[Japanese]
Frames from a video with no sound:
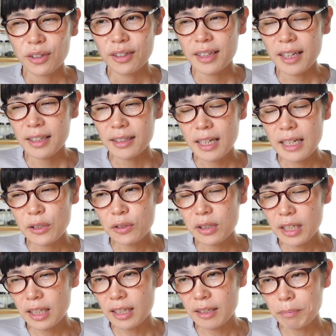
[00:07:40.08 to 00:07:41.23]
で最初
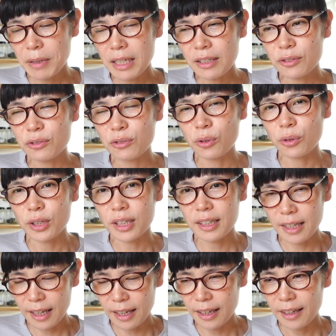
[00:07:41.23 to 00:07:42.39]
にピンクを着
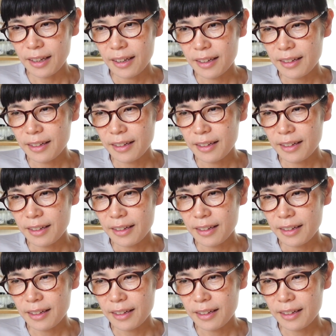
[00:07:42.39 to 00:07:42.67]
て